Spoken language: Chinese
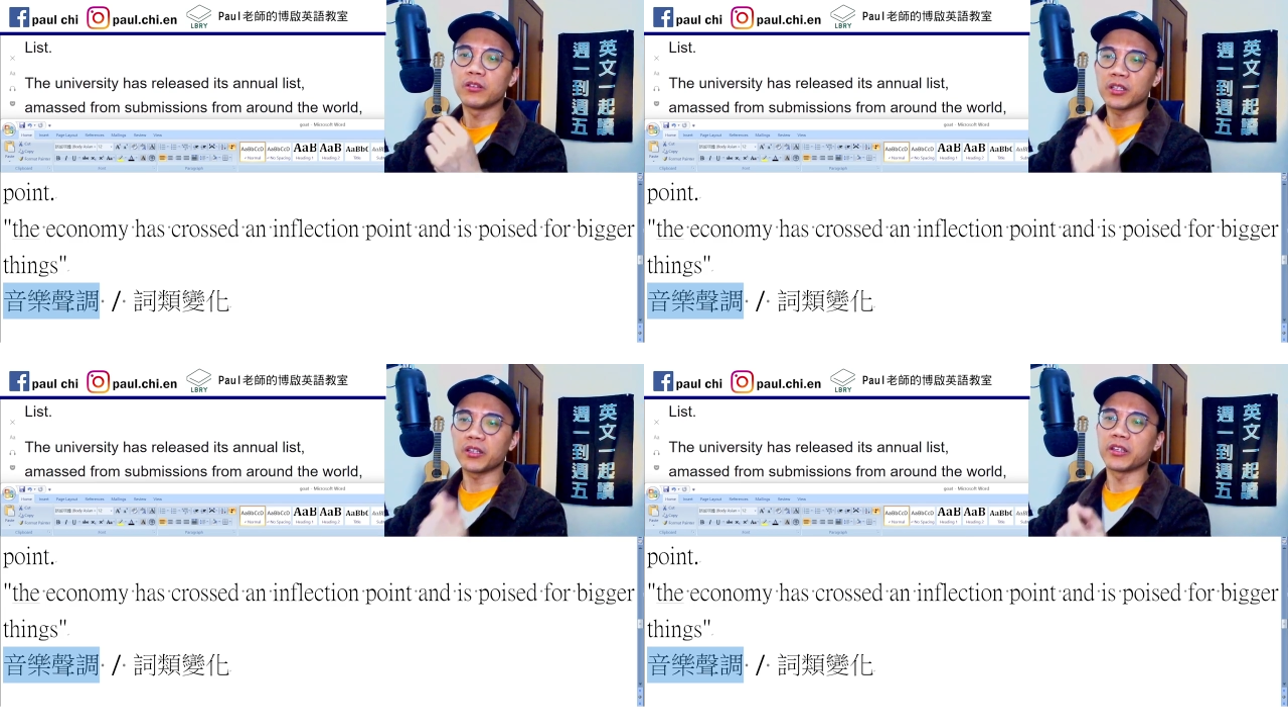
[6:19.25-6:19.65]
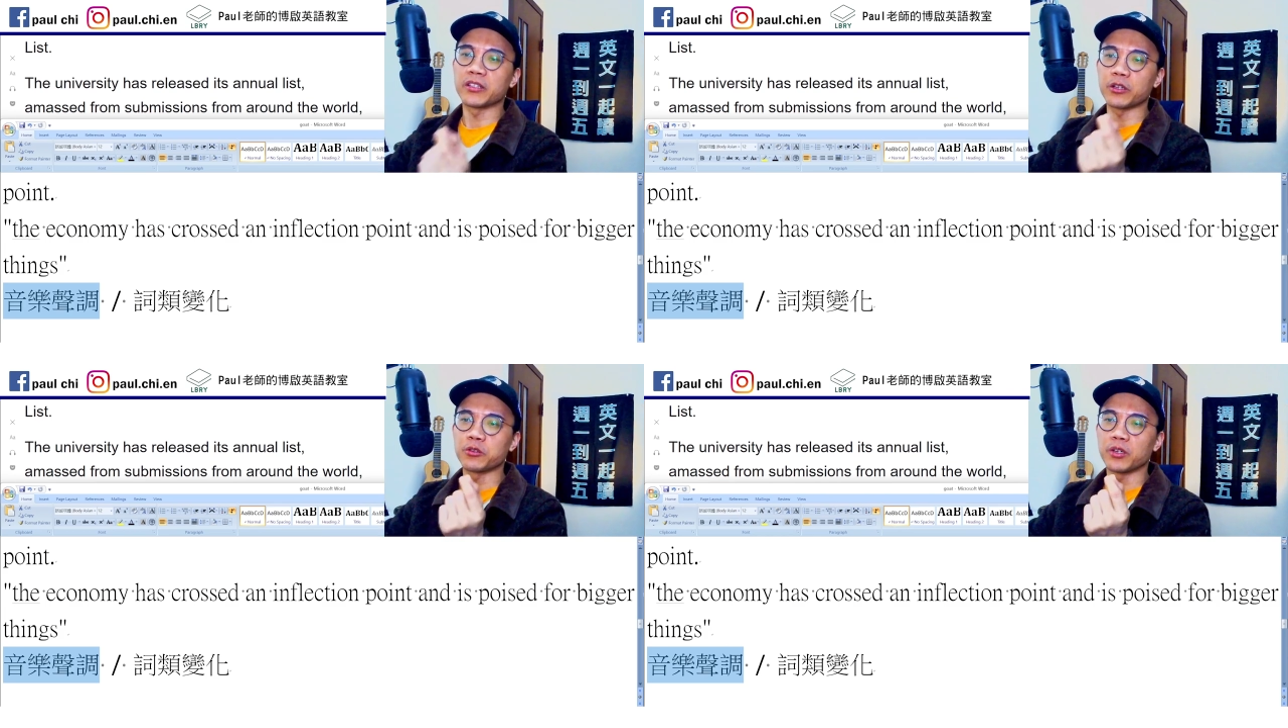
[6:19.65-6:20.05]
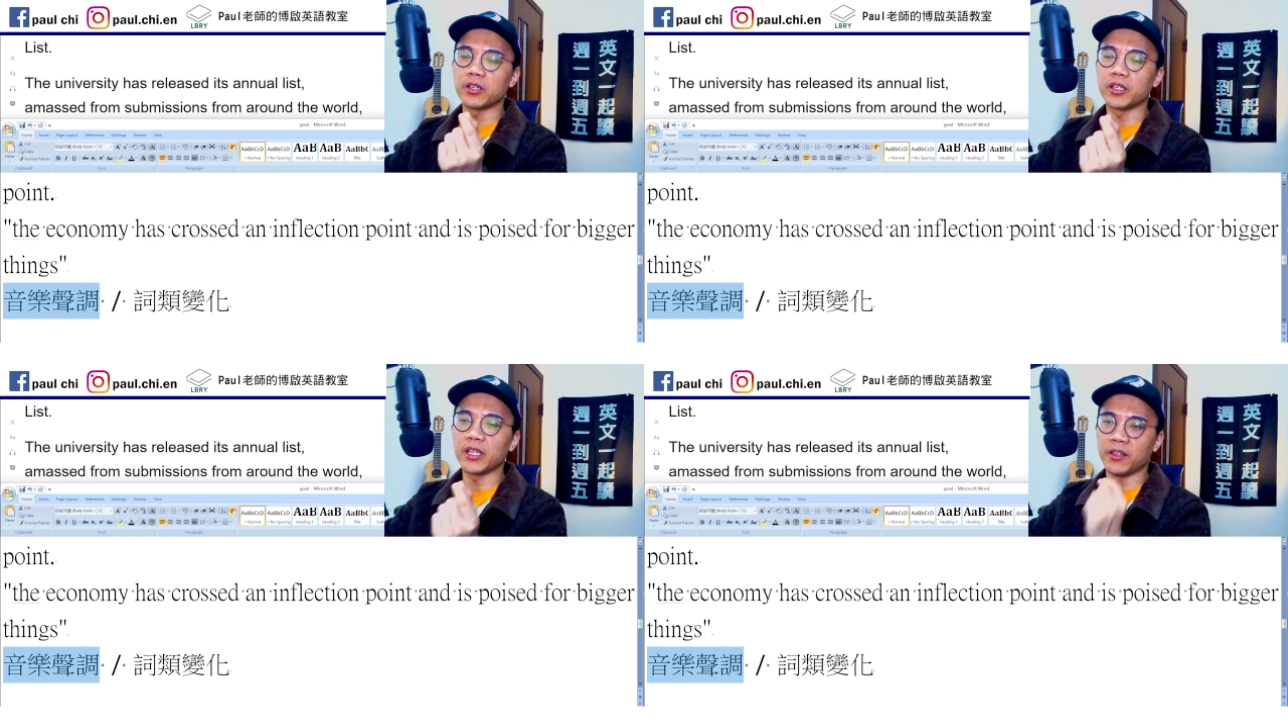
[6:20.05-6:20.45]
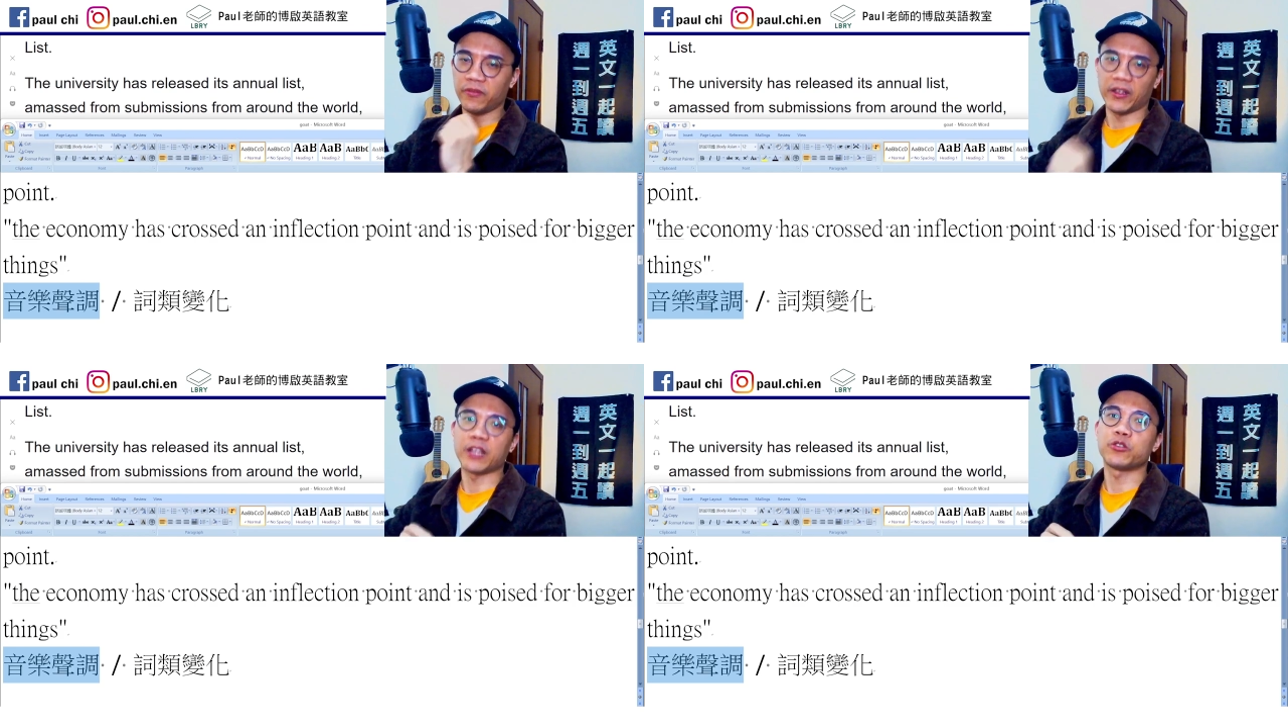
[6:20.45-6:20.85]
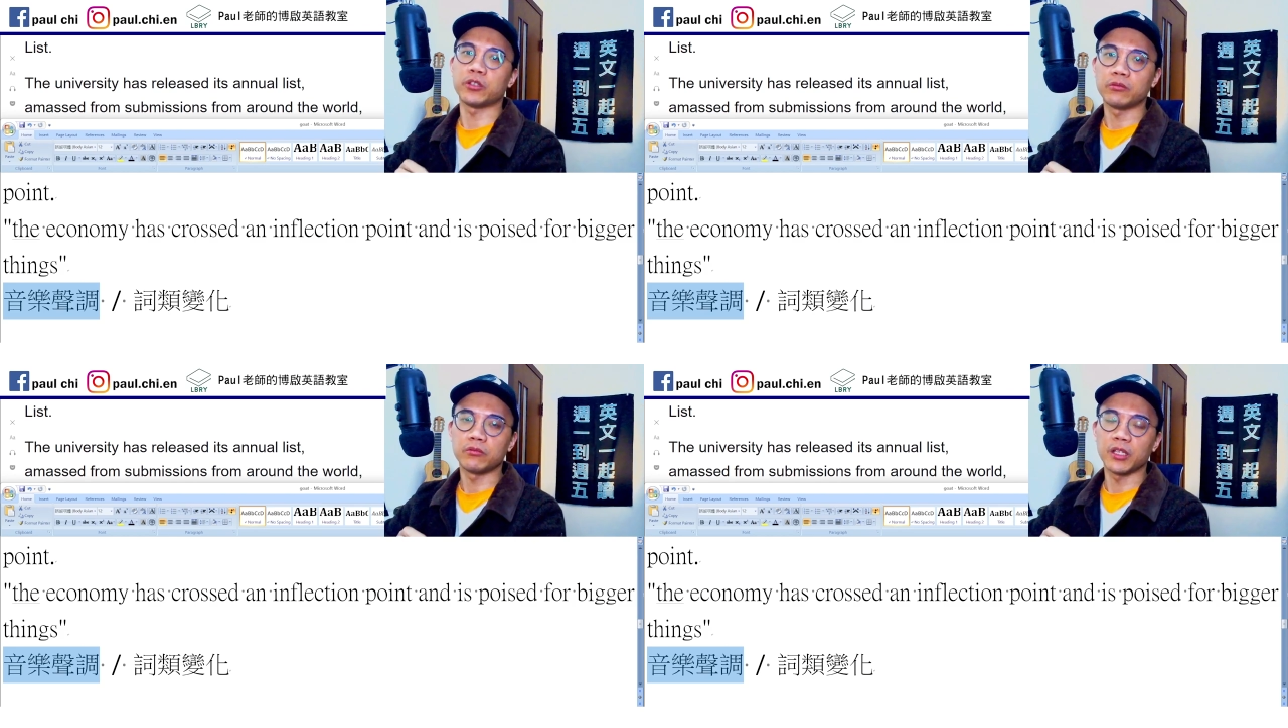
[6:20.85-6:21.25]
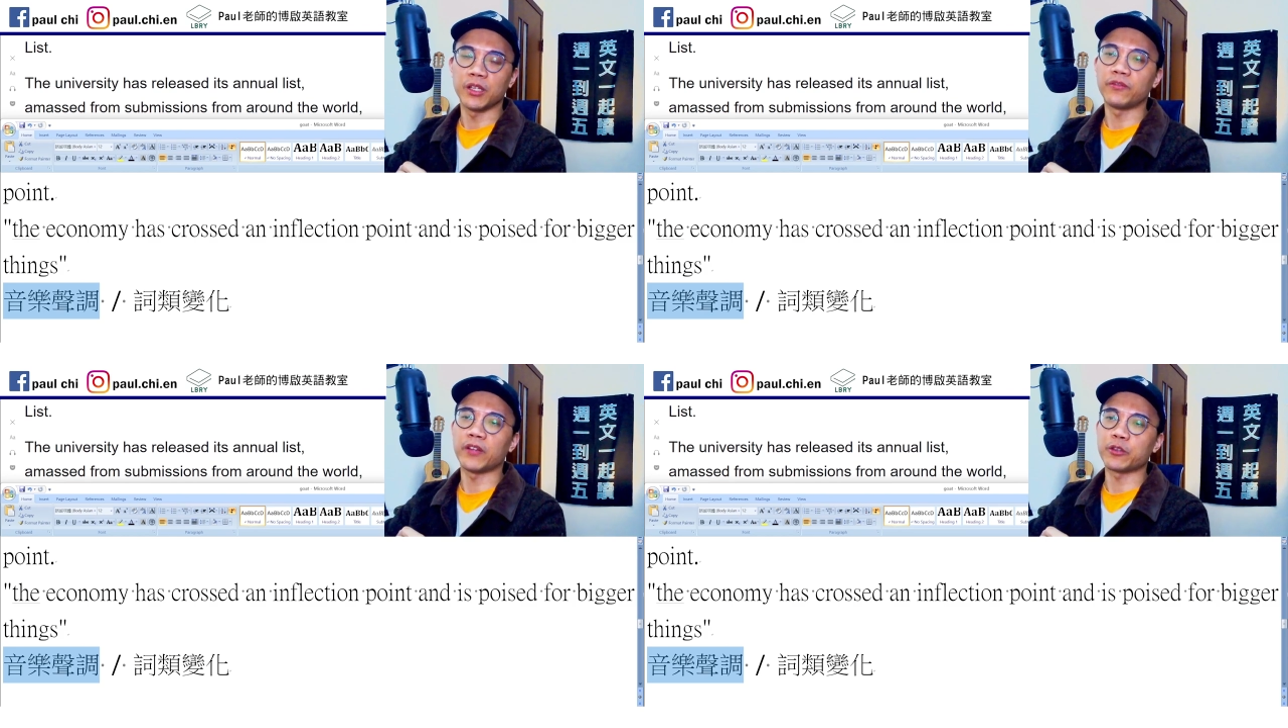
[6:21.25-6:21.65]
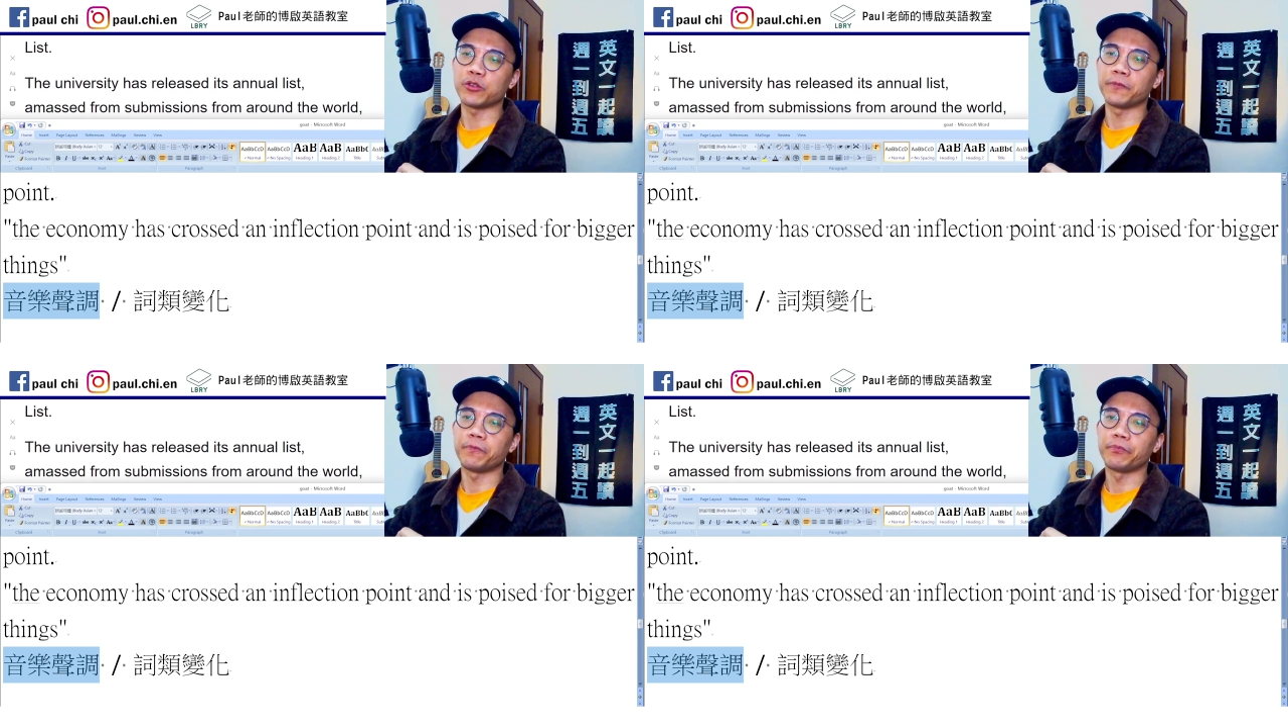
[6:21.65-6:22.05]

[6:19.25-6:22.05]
这个也叫做 inflection，inflection。